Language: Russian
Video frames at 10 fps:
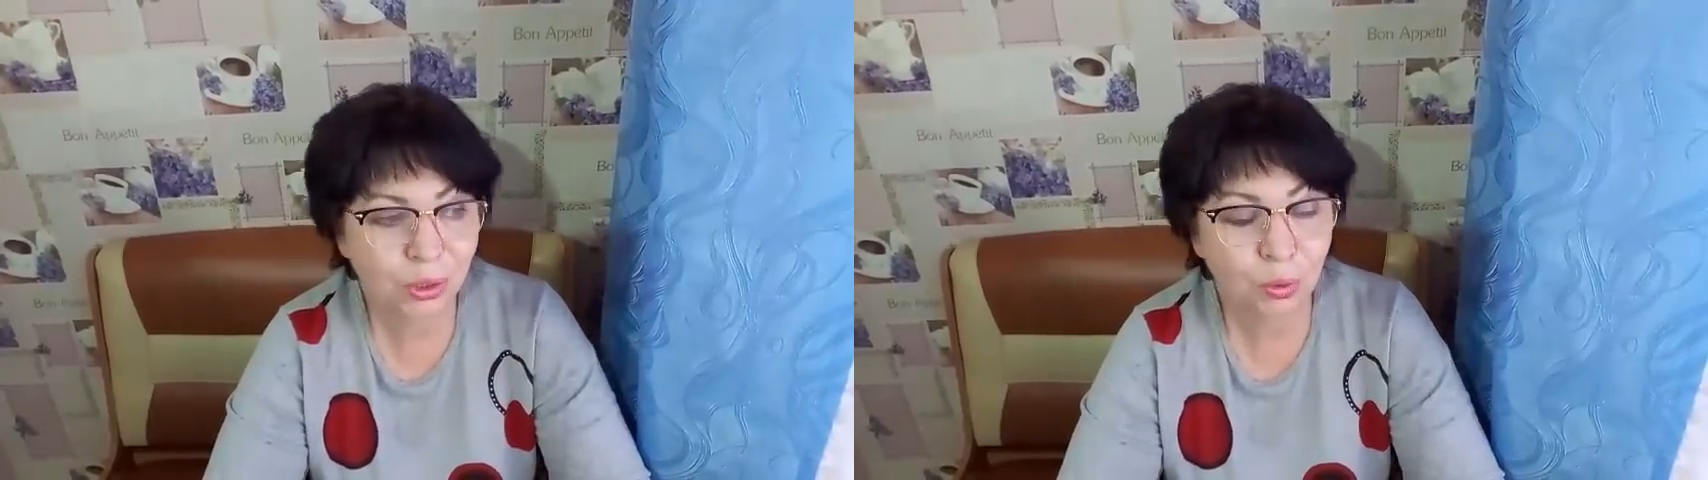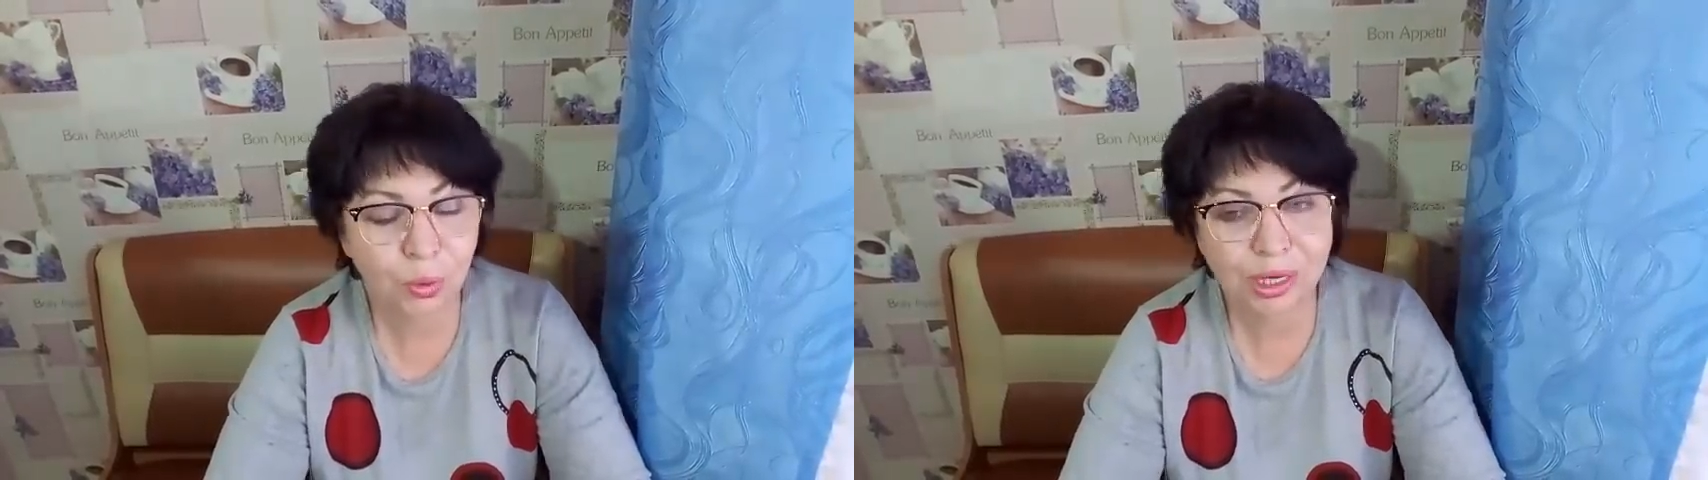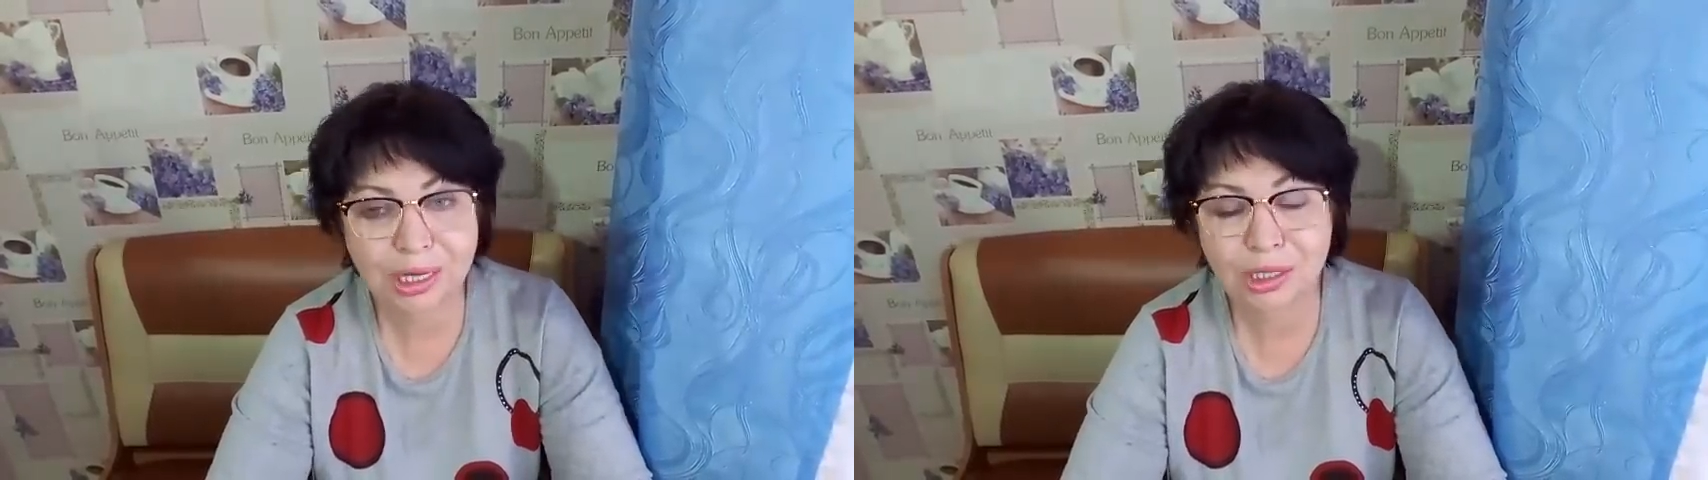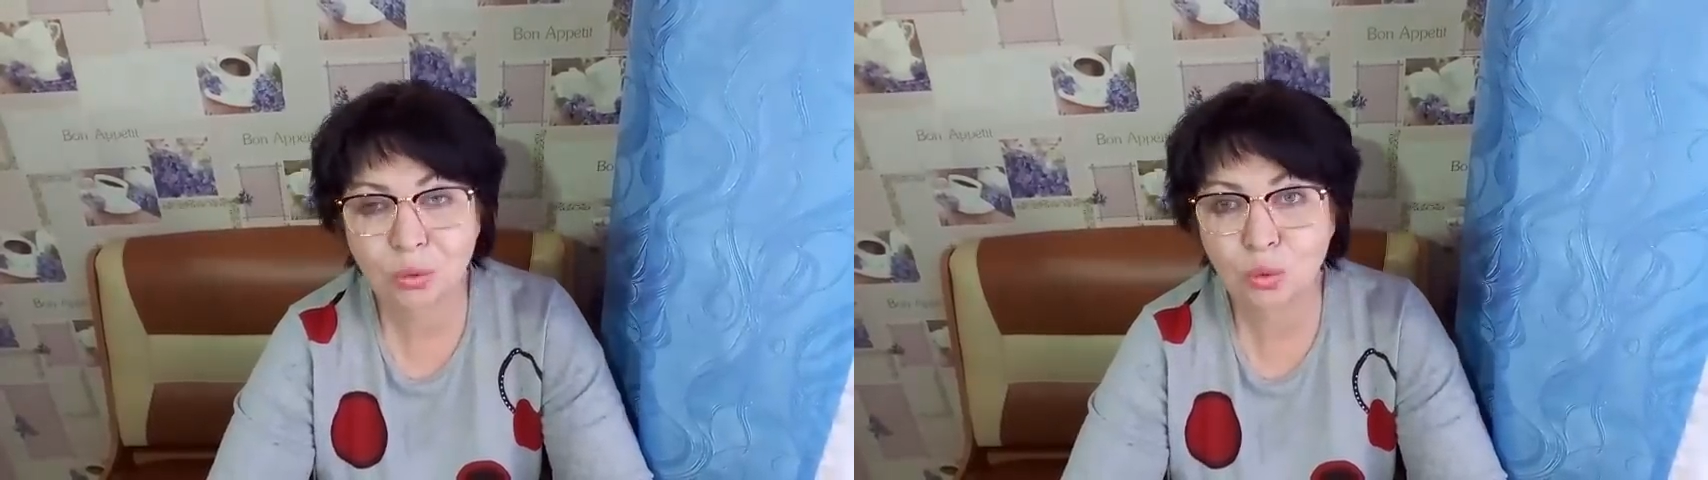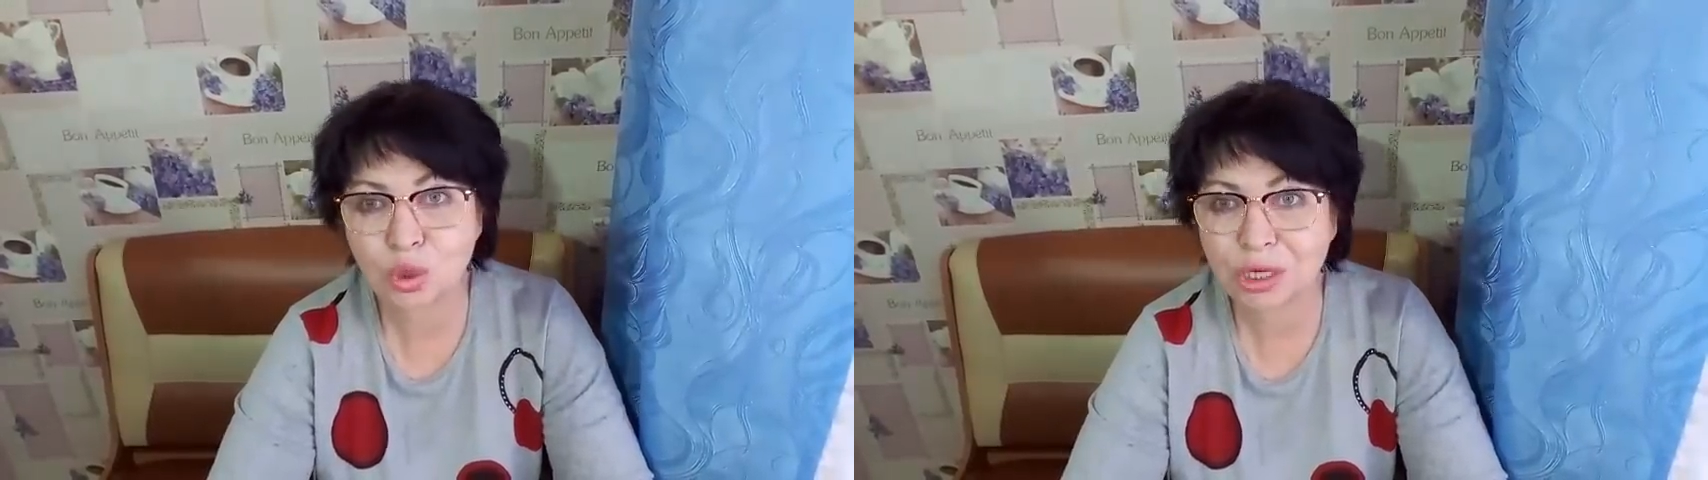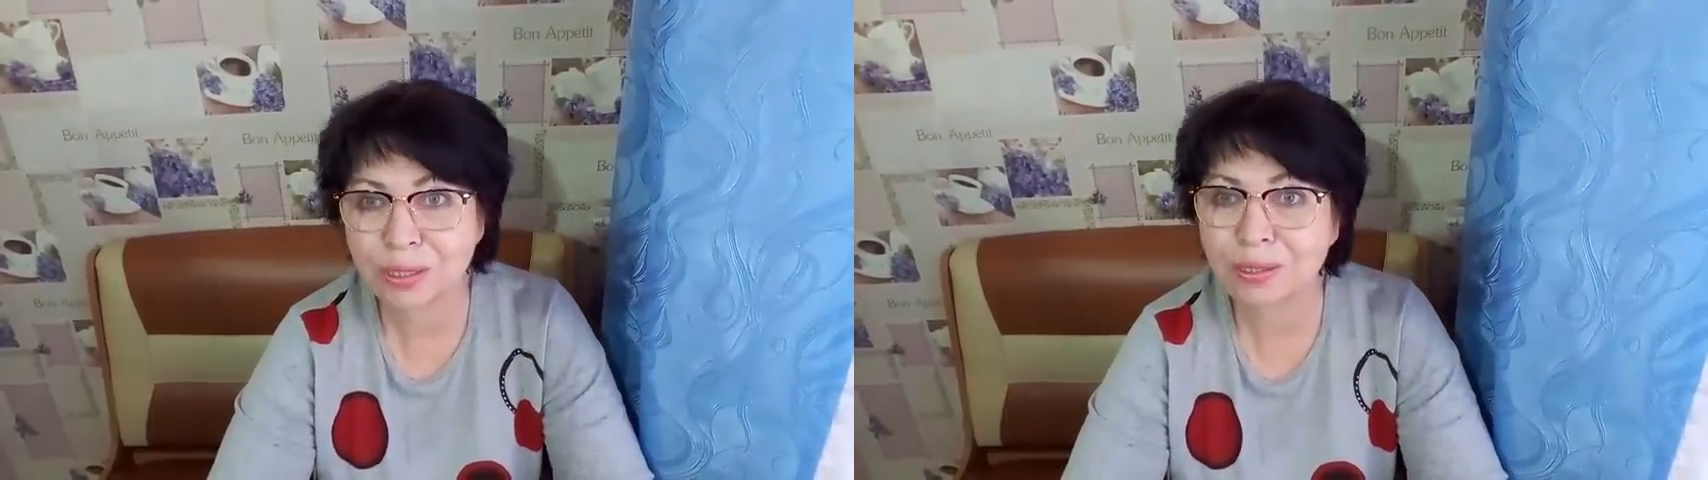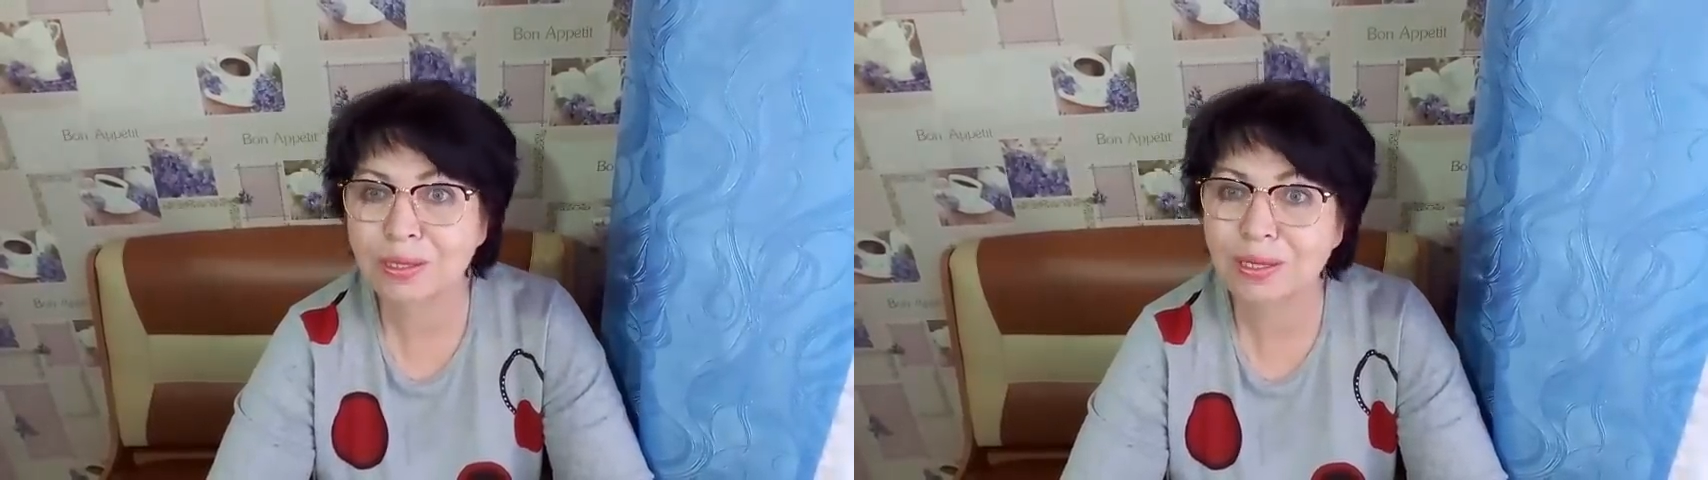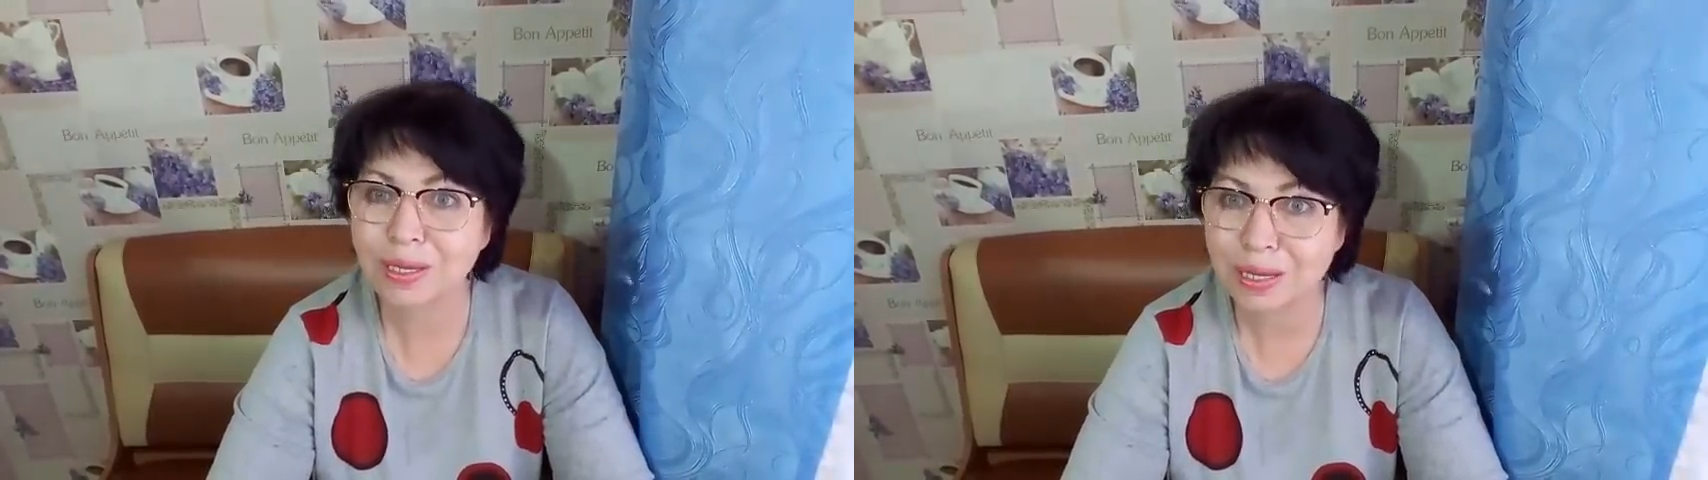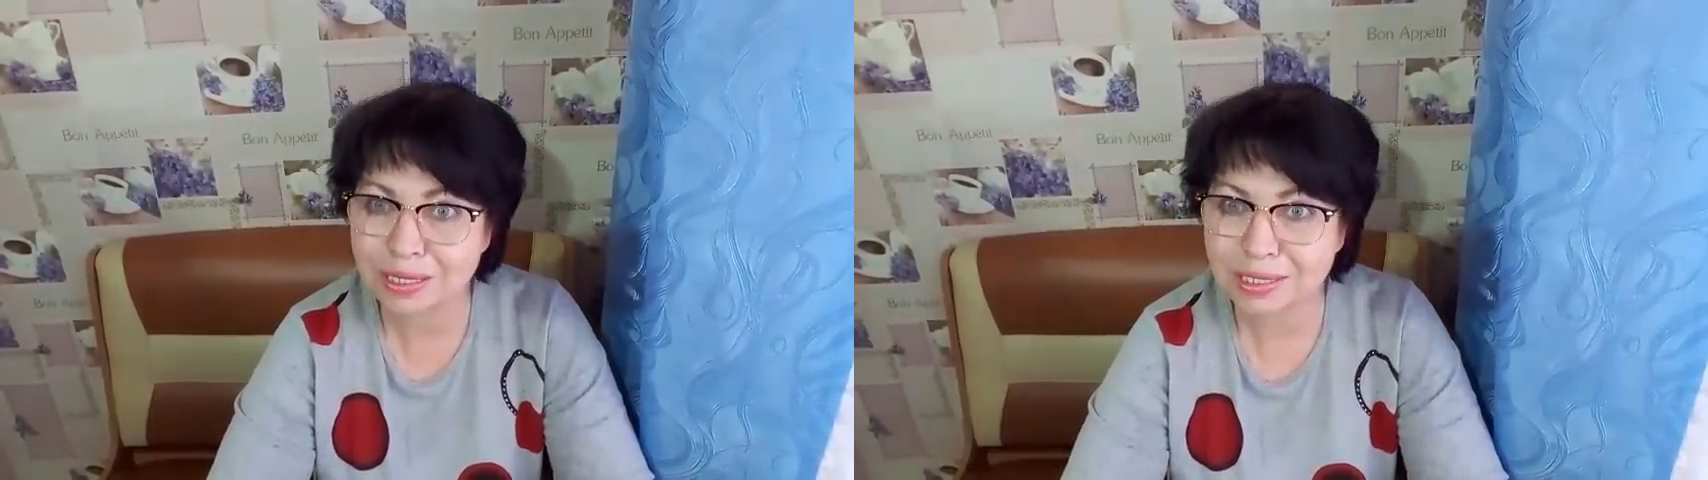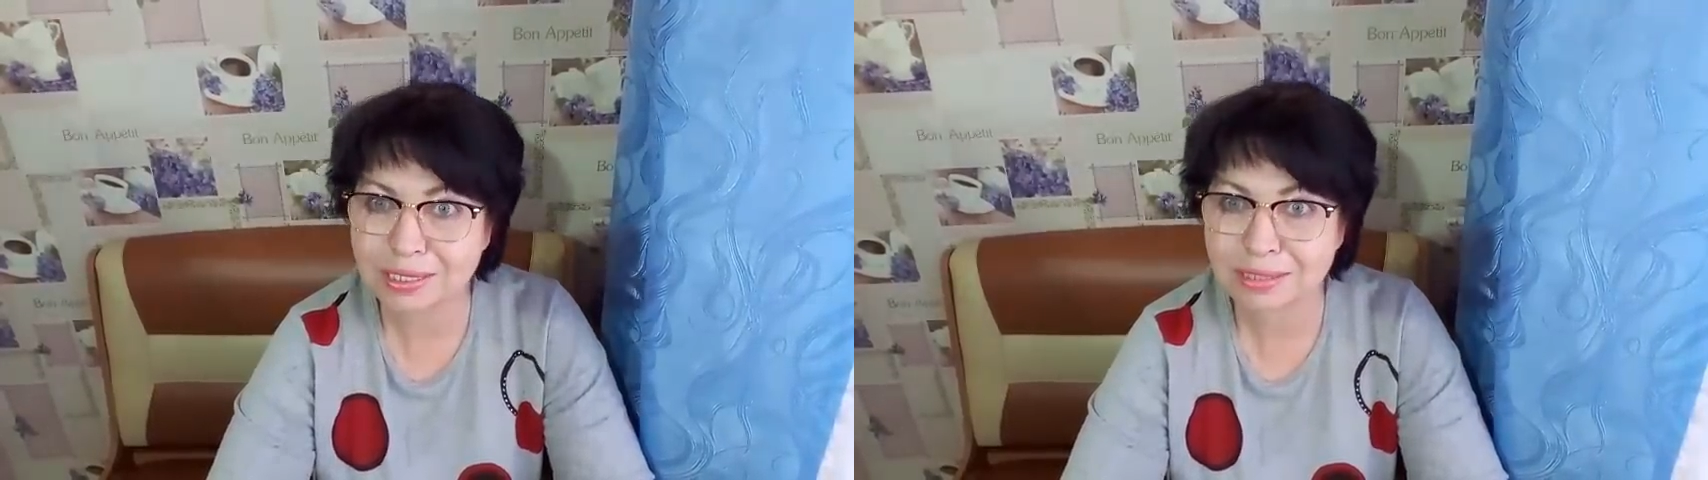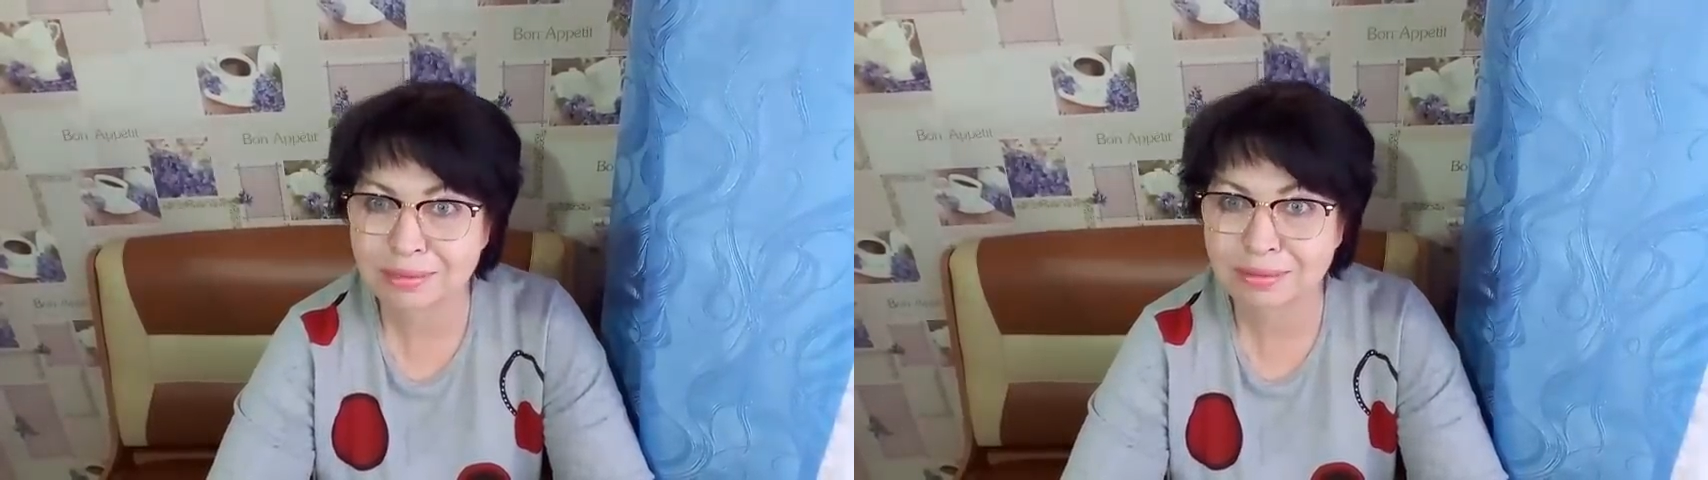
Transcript: то это уже есть